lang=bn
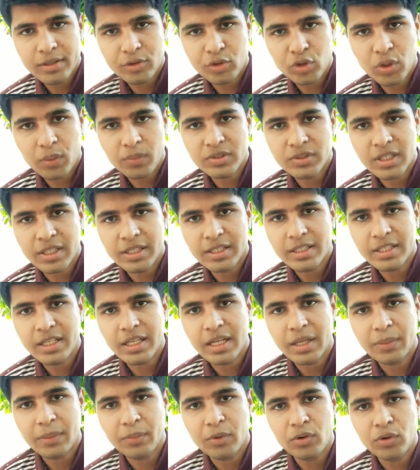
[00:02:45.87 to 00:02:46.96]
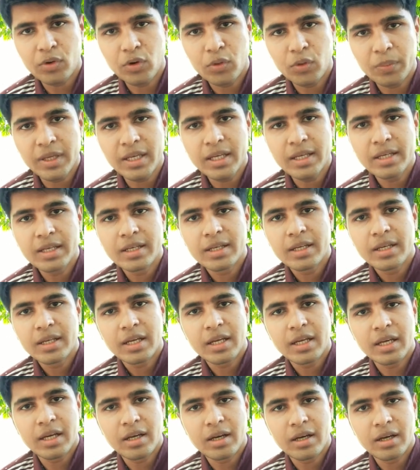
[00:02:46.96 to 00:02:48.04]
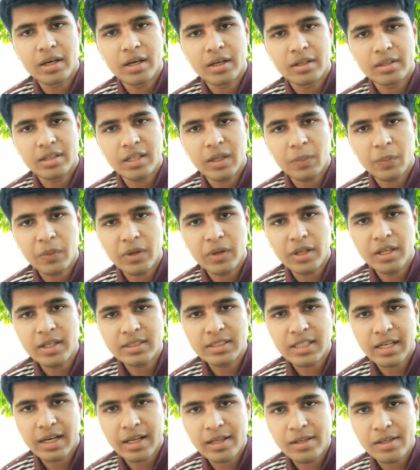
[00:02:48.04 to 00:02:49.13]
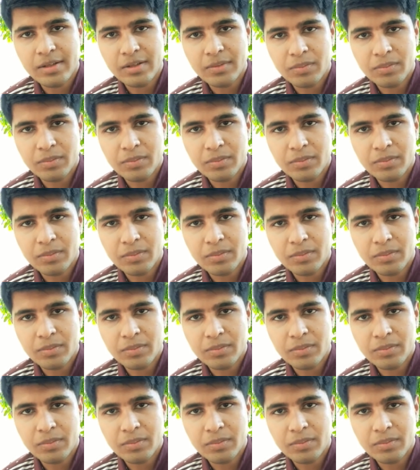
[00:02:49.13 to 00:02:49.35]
সবজানটি এবং কবি তারপরে যারা এই